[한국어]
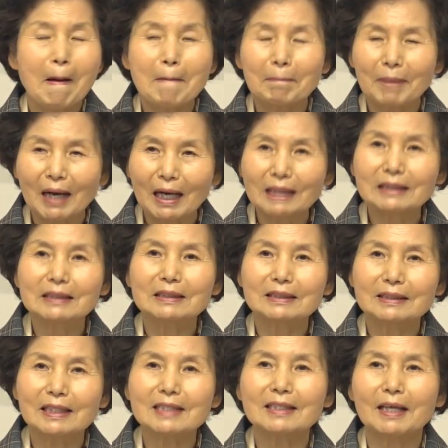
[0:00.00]
많이들
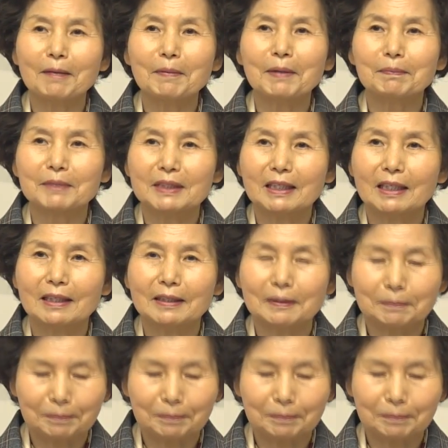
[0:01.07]
찾아 헤맵니다.